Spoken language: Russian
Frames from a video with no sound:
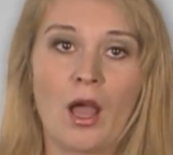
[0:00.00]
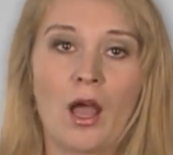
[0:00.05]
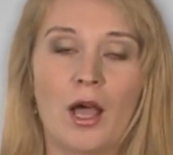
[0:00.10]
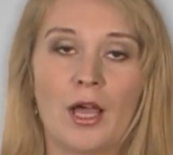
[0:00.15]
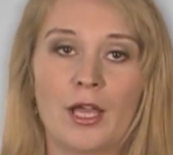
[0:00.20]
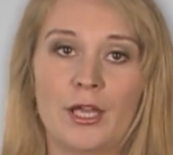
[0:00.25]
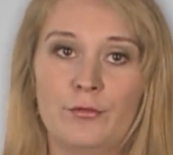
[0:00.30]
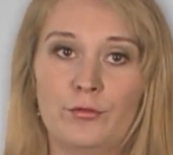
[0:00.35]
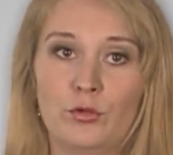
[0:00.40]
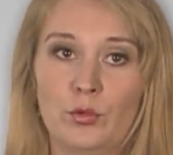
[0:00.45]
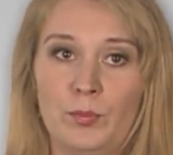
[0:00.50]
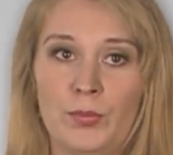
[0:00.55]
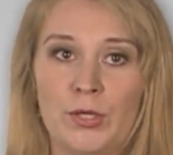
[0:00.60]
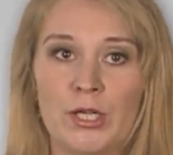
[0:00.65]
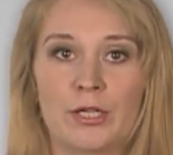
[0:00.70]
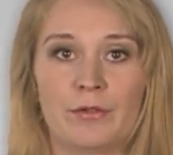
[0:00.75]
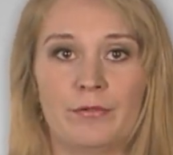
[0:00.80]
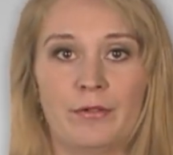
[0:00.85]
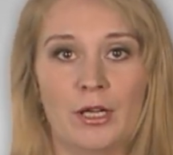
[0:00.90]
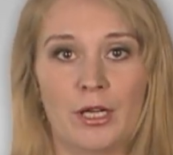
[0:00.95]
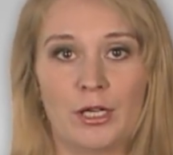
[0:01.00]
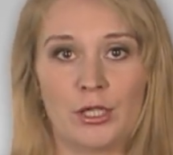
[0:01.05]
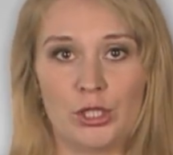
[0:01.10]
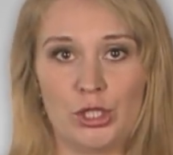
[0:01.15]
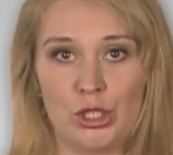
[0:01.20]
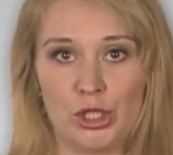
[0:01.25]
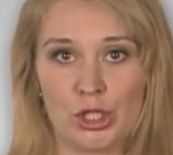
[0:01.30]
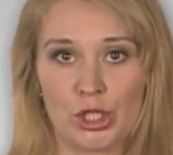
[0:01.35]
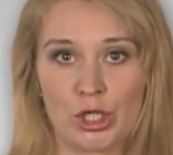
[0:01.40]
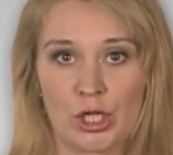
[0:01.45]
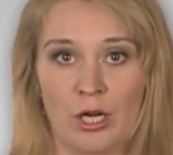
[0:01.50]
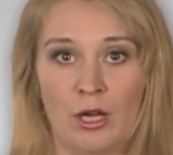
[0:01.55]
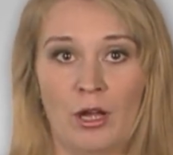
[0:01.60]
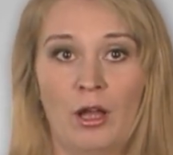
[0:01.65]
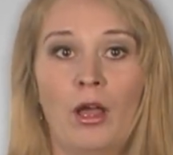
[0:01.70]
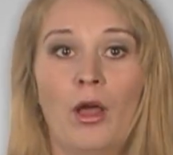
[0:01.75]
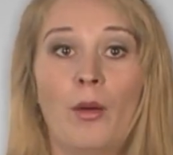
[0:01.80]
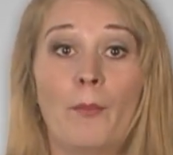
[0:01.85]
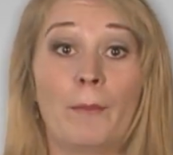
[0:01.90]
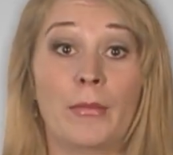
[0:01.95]
а его первая книжка
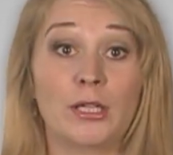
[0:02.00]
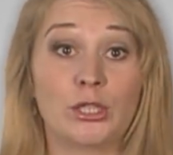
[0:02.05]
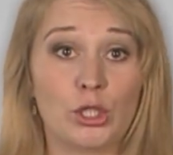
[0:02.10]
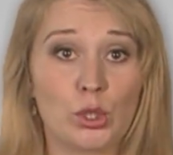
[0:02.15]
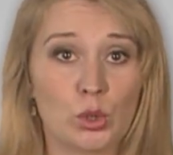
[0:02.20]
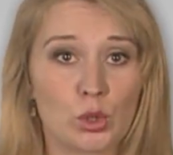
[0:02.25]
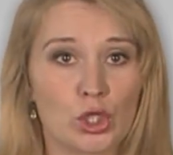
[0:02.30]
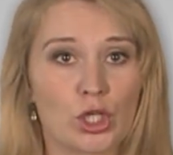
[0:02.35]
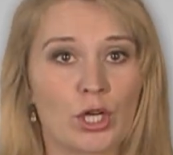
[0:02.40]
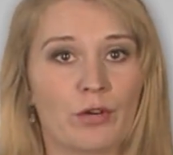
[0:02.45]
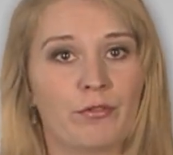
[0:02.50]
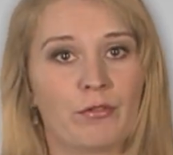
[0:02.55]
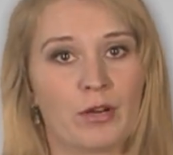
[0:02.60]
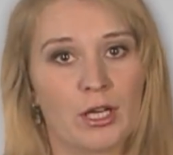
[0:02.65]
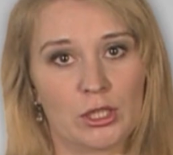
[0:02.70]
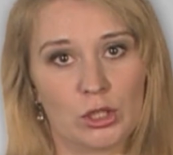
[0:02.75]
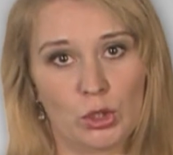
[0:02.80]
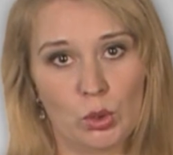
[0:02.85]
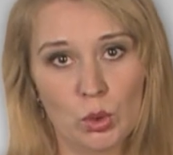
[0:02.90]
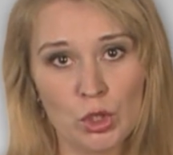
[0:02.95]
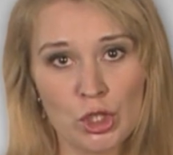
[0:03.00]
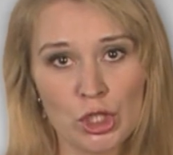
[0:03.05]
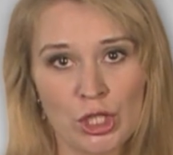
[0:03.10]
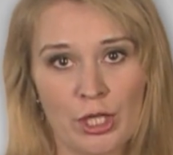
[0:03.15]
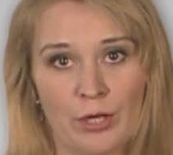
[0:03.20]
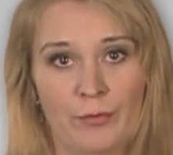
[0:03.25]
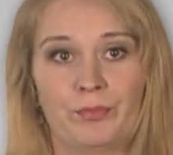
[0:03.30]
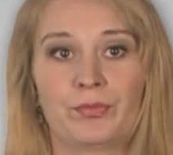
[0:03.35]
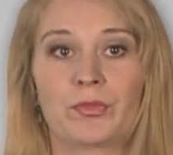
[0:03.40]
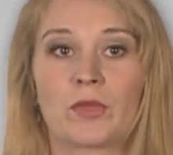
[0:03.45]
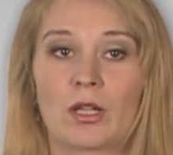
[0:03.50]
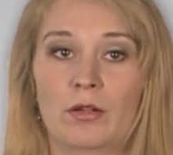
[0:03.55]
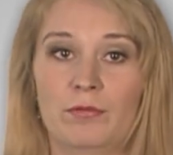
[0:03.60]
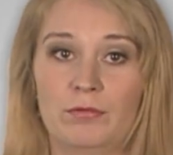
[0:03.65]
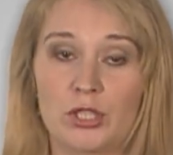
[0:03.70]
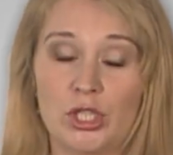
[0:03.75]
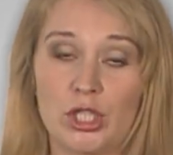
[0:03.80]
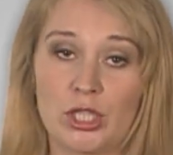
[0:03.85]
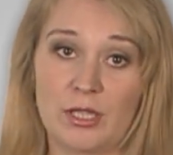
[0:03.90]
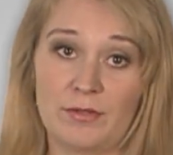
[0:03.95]
«Матрешка в картошке»
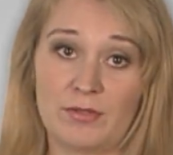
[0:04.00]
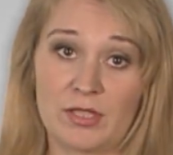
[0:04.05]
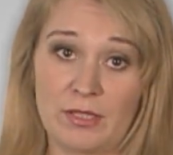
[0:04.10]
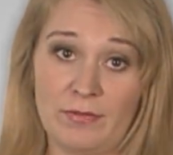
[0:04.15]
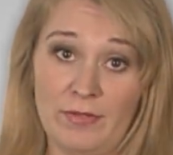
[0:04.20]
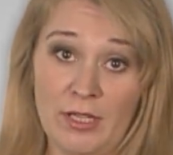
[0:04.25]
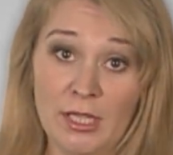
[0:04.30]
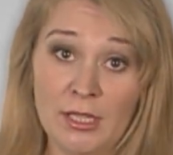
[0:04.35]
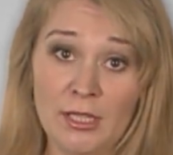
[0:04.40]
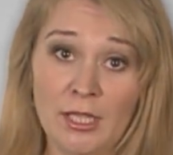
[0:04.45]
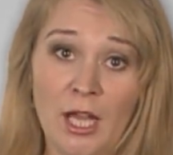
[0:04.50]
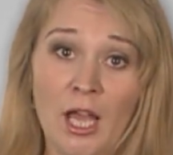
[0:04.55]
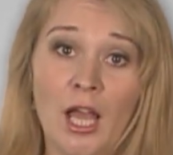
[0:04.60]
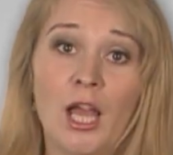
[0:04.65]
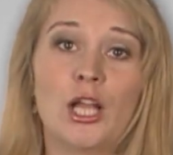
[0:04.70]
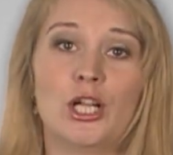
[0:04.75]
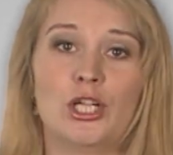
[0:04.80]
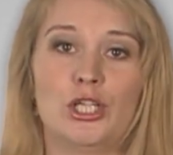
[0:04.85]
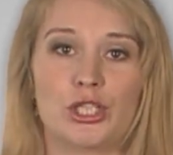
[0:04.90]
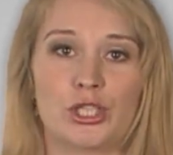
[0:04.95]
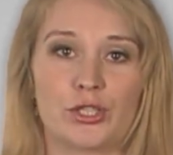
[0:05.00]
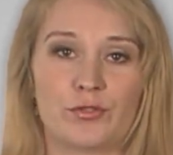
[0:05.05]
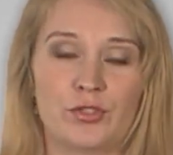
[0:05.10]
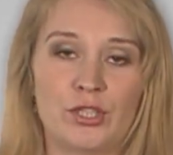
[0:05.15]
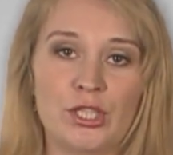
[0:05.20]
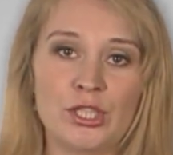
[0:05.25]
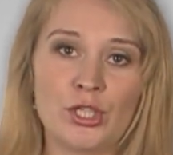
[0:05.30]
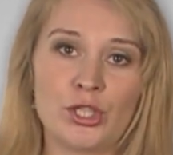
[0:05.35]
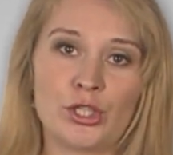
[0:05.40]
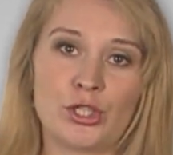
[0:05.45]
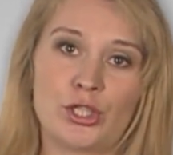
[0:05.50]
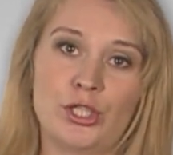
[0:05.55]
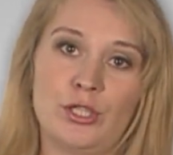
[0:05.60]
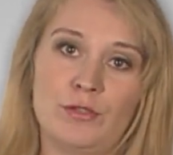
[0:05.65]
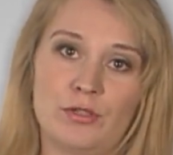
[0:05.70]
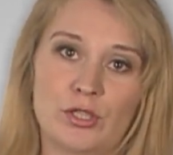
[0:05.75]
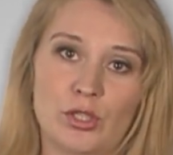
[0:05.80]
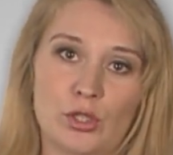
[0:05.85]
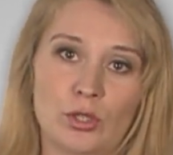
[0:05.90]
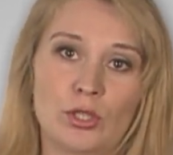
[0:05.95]
вышла в свет лишь в
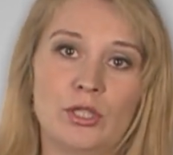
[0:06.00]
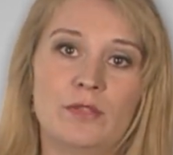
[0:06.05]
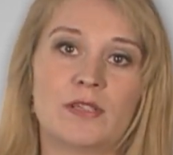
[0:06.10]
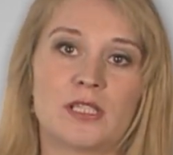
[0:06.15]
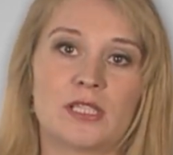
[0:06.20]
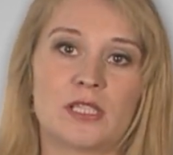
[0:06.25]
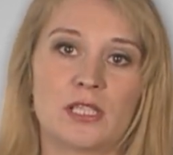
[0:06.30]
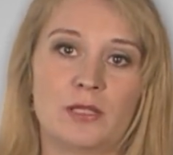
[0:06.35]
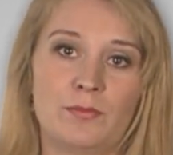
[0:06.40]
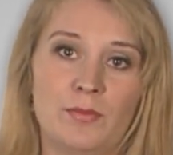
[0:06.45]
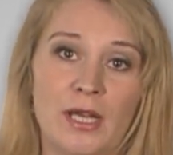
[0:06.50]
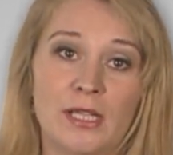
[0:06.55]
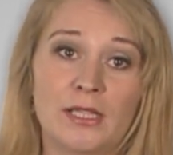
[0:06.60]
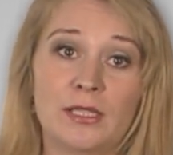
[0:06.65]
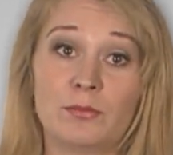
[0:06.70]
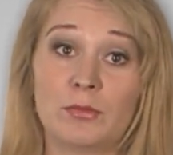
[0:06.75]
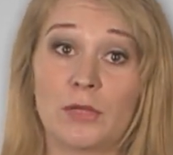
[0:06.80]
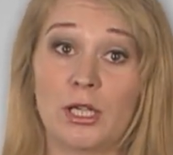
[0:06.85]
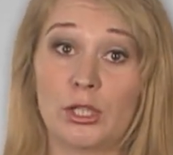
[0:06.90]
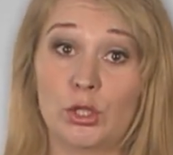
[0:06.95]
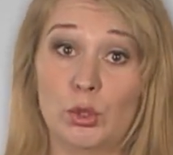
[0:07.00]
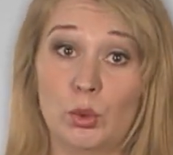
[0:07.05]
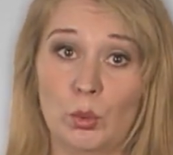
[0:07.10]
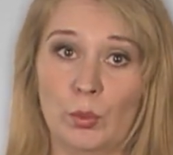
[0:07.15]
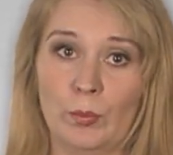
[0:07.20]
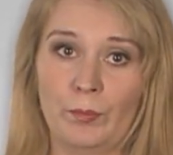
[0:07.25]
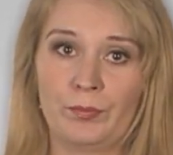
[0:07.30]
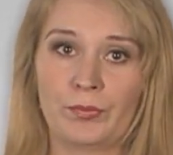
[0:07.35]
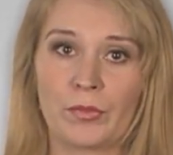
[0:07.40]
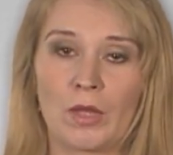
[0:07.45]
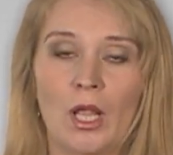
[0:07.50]
1925 году